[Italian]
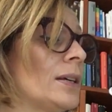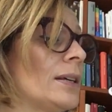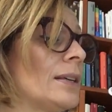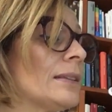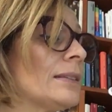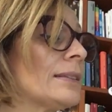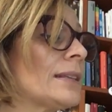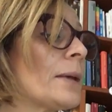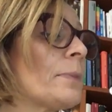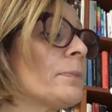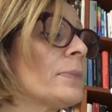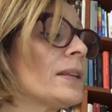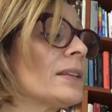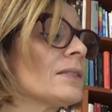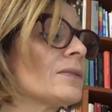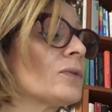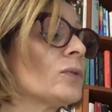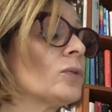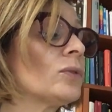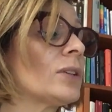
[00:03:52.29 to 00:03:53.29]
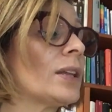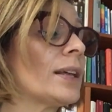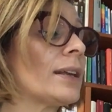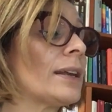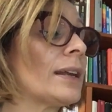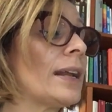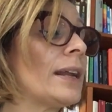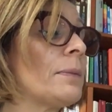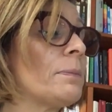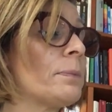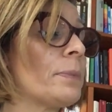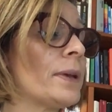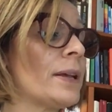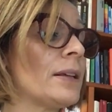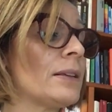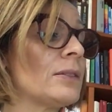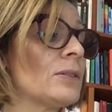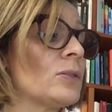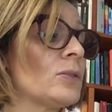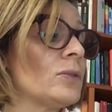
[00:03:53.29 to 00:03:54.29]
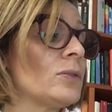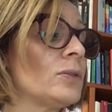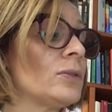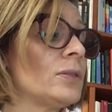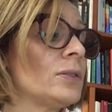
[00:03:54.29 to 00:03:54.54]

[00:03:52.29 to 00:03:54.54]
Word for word: sembra sfruttarne il peso,